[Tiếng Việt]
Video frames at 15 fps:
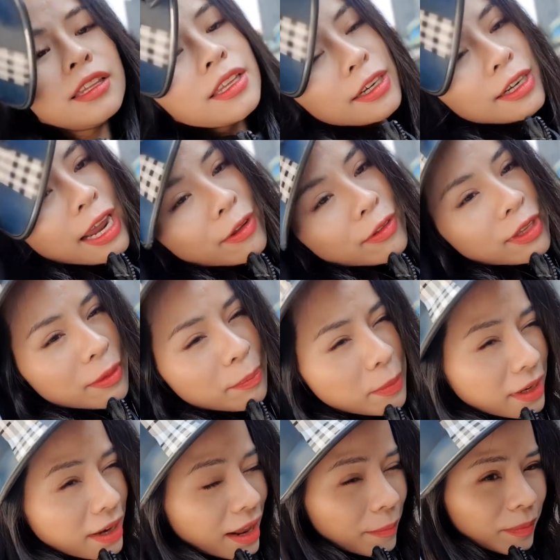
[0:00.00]
đằng nào thì
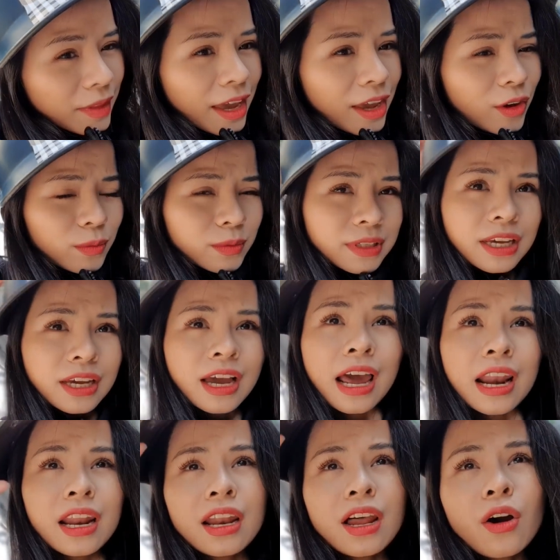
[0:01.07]
mình làm tay cũng sẽ khá
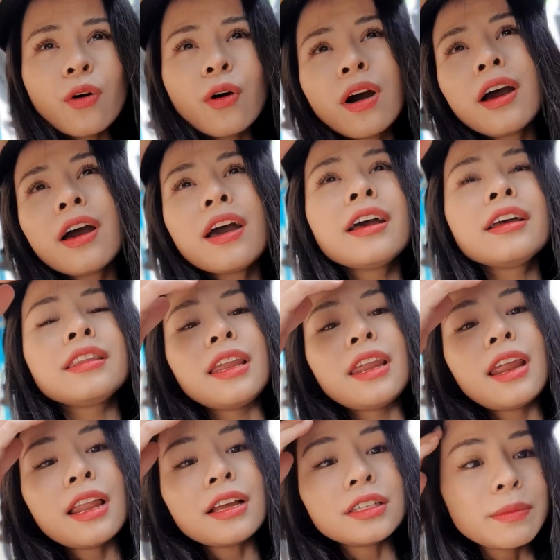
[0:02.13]
là lâu. Thế nên
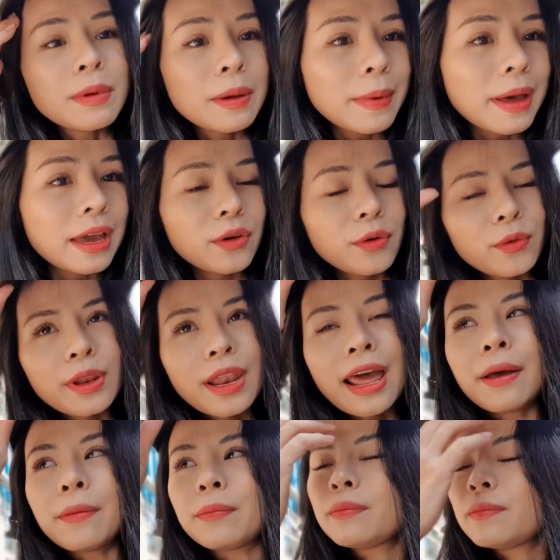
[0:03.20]
là cho bà Mai ngồi làm
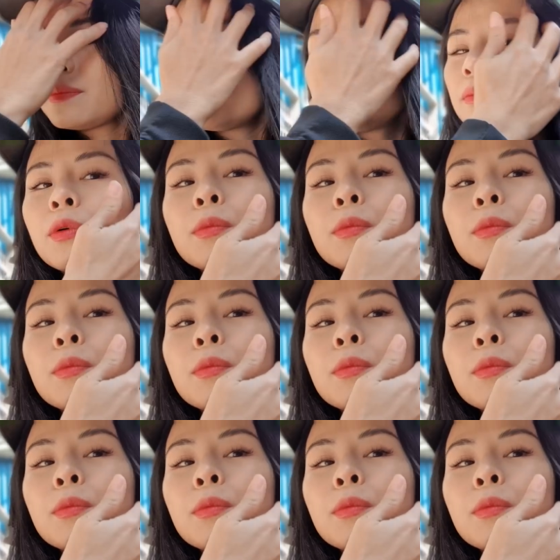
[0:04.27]
một